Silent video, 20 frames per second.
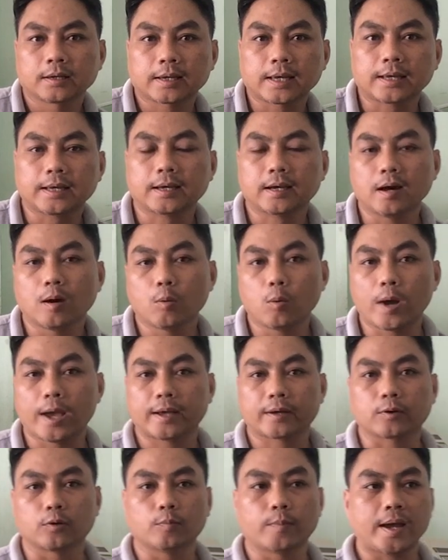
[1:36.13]
các cơ
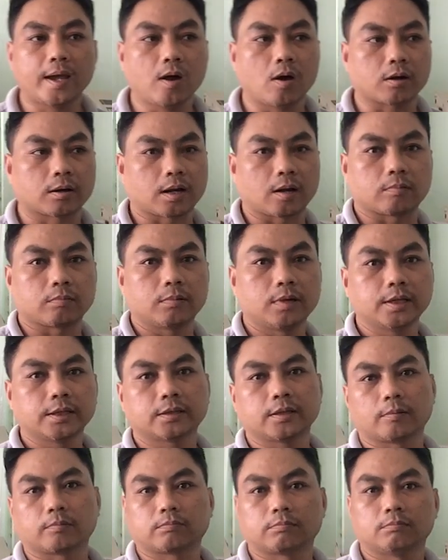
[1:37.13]
quan của máy hoạt động liên
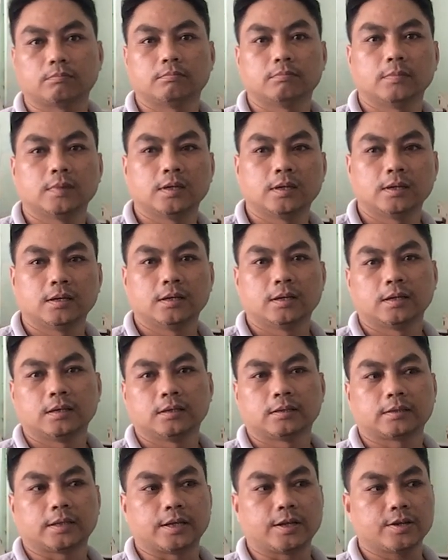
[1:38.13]
tục
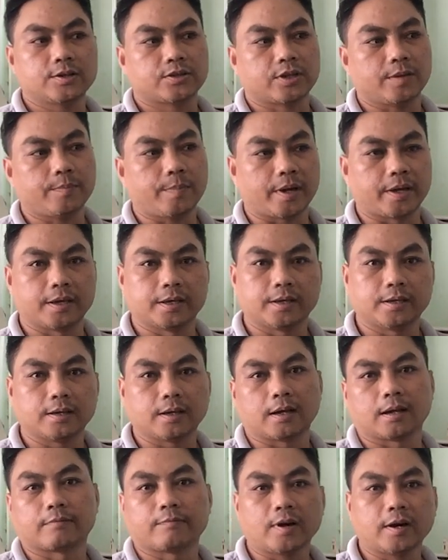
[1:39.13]
thì nó sẽ bị
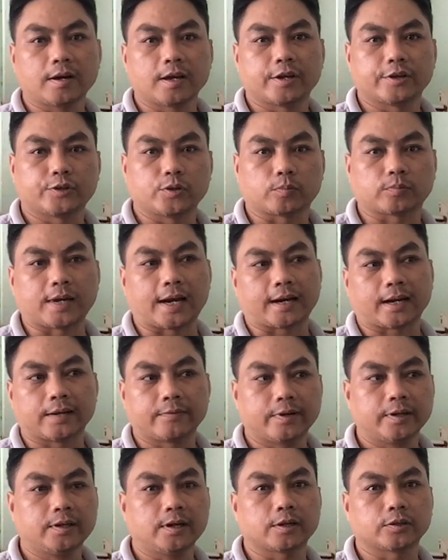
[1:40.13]
vấn đề trục trặc này,
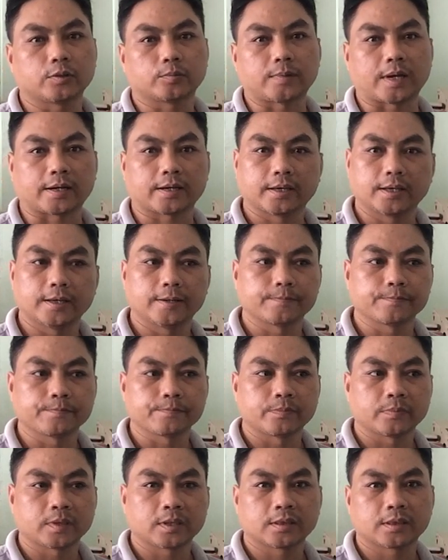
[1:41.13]
vấn đề trục trặc kia.
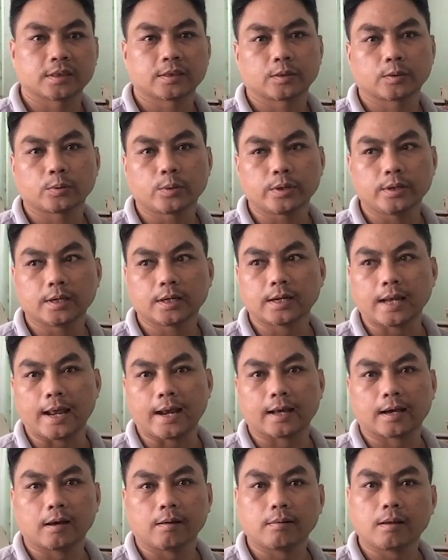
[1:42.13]
Tuy nhiên đây
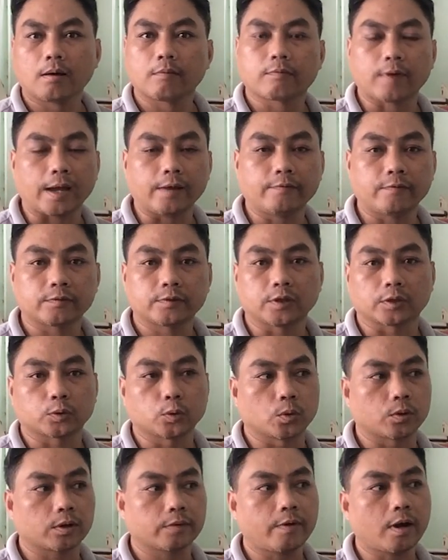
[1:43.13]
là nó không phải trực
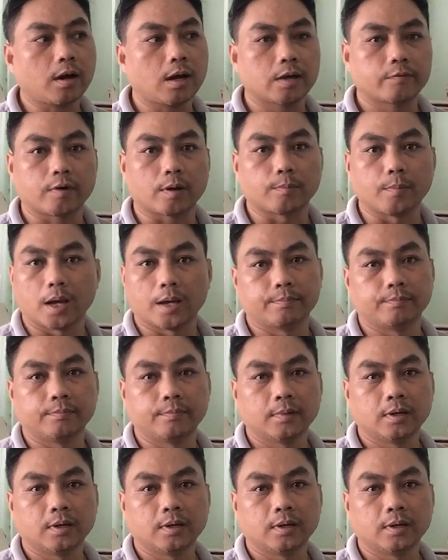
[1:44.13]
thuộc cái vấn đề phần mềm.